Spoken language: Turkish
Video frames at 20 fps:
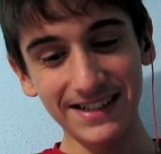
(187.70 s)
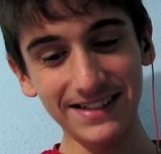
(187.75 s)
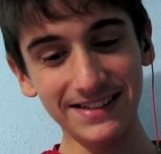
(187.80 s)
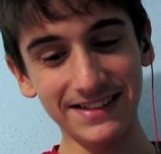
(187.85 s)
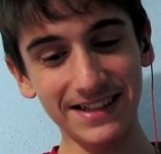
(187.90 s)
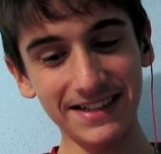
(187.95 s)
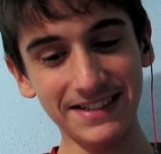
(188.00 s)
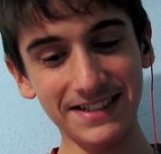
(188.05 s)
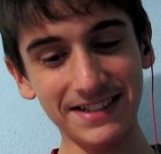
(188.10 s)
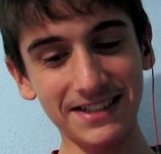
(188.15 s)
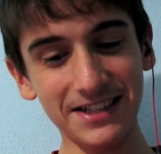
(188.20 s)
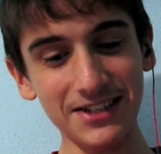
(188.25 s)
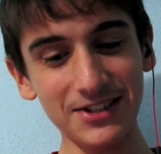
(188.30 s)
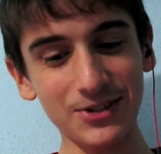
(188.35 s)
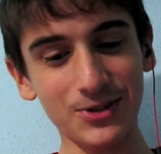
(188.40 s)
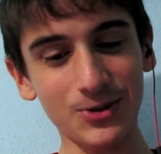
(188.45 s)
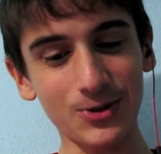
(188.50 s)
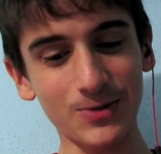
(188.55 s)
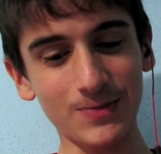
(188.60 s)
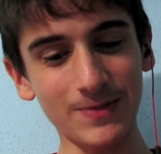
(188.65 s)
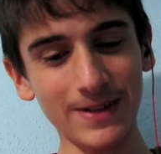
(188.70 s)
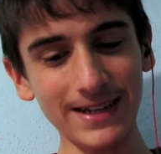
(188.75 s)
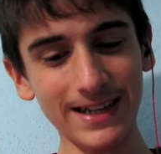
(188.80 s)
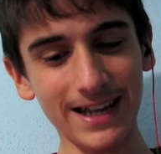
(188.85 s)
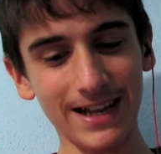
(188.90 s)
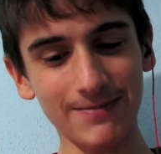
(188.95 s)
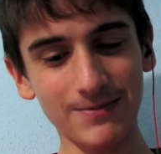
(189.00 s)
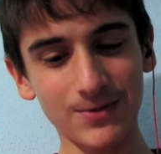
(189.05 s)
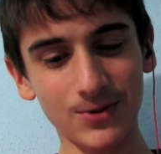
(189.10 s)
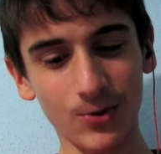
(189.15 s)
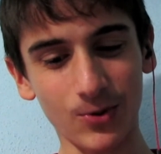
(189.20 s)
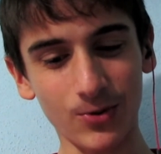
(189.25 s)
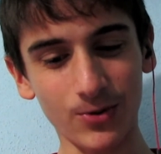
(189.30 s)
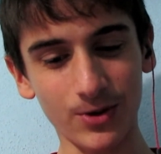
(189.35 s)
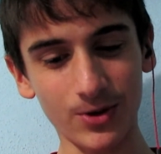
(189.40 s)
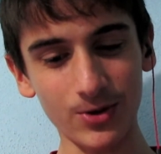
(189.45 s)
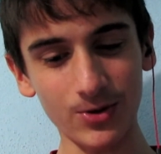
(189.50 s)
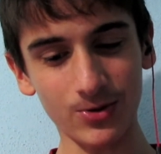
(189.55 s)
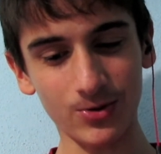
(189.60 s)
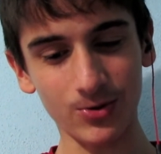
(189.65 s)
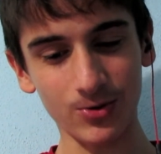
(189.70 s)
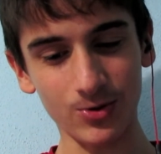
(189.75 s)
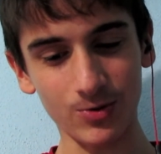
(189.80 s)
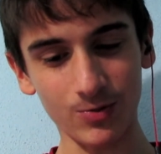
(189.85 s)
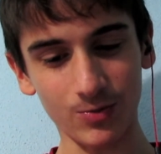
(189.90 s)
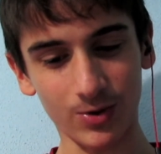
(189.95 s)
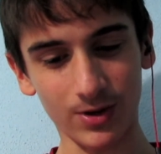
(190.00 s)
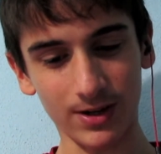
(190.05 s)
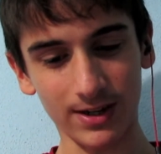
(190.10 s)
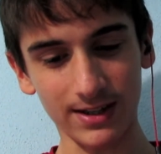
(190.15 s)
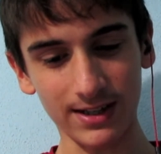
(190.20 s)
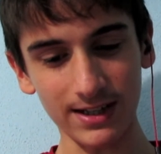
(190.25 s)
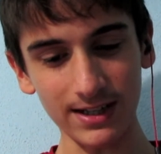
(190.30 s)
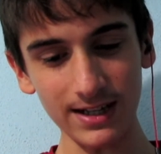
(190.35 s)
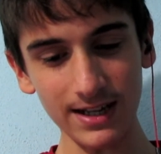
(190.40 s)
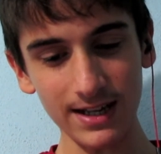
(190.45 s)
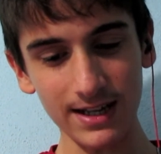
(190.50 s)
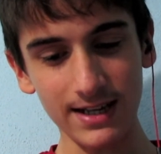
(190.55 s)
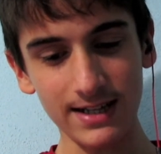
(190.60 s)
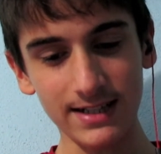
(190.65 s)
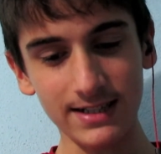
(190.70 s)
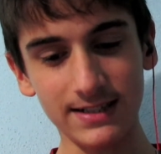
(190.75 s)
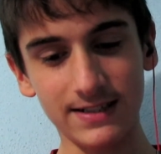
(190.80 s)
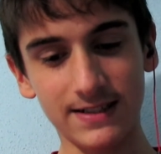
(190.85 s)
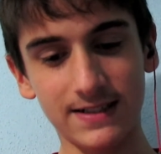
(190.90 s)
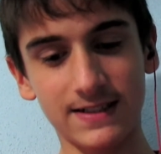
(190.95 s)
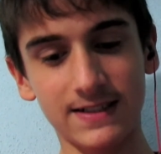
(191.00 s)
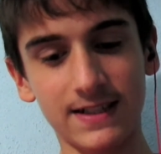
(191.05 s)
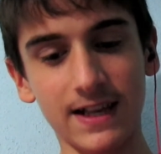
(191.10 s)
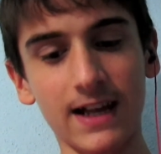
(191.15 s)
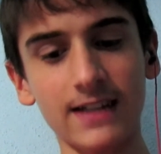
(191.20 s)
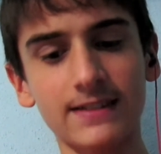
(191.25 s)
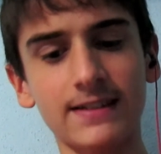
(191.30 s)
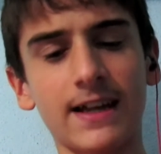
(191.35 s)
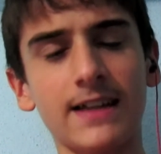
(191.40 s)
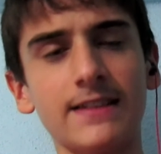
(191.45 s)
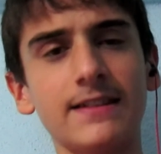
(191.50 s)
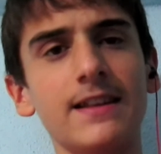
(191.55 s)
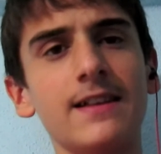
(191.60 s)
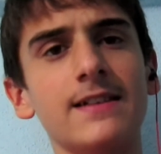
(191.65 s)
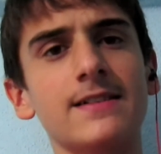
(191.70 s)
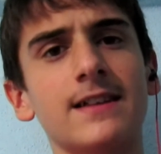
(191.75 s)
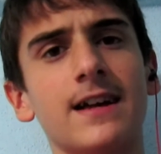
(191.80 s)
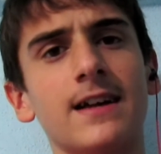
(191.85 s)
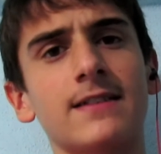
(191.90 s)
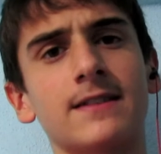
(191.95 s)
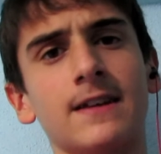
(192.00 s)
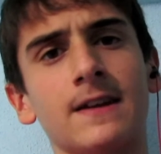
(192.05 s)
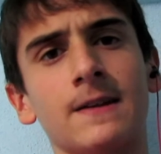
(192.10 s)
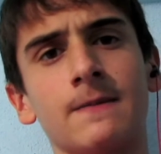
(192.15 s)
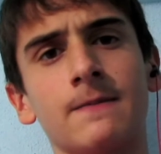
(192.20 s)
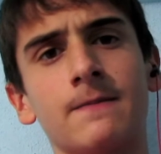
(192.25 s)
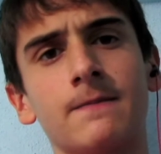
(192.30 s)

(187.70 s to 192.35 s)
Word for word: değişik değişik yorumlar gelmiş. Onları okuyorum bu arada. Zaten değil zaten.